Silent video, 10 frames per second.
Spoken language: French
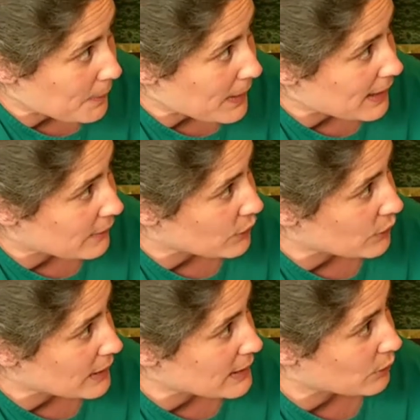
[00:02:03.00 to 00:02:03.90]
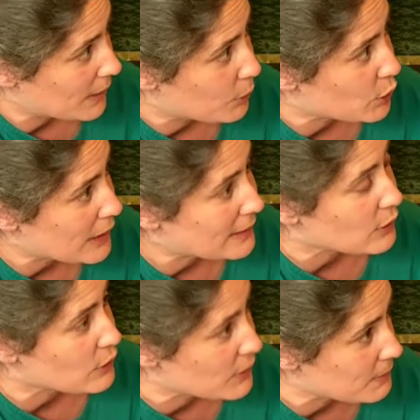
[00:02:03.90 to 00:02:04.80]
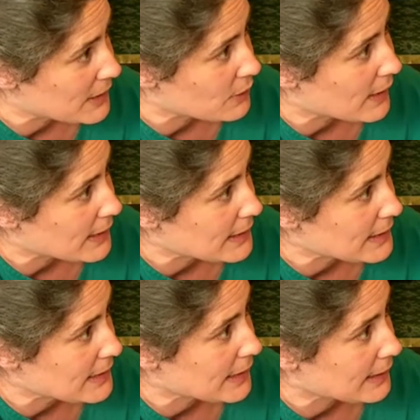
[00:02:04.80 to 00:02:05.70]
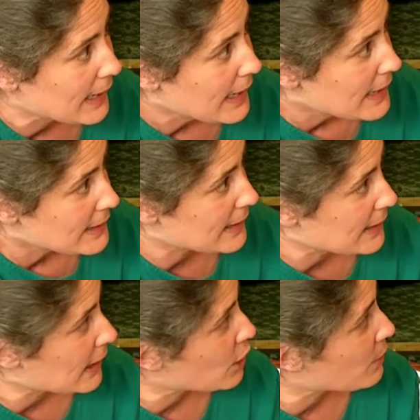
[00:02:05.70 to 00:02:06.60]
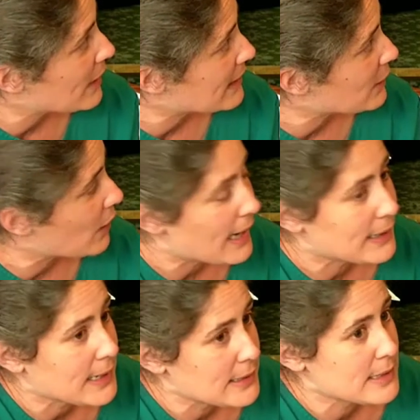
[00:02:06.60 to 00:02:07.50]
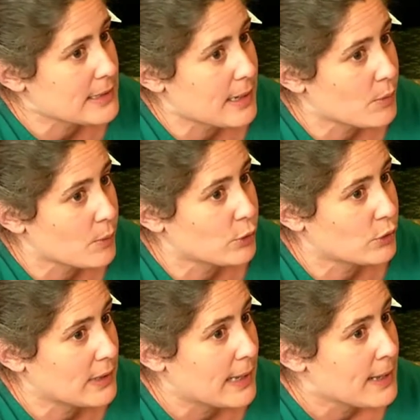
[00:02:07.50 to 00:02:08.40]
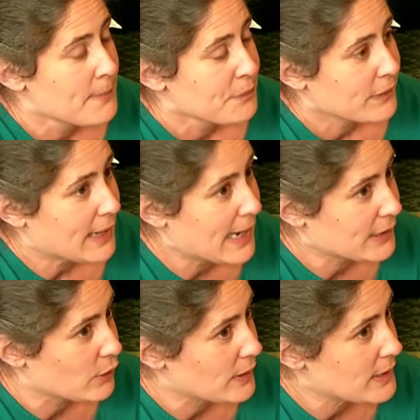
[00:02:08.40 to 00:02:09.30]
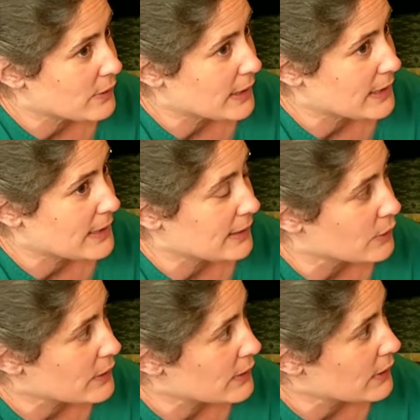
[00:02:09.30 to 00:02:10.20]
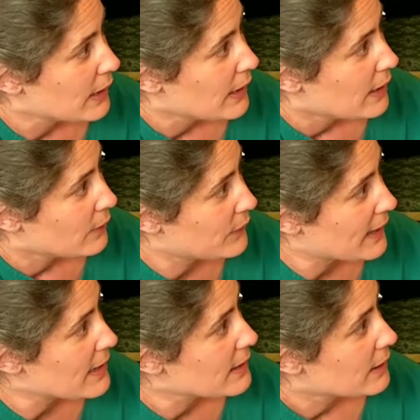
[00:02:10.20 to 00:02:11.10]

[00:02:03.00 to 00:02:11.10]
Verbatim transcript: pas avant, qui sont des projets de transmission artistique. C'est-à-dire comment est-ce qu'un artiste, à un moment donné, accueilli en résidence, vient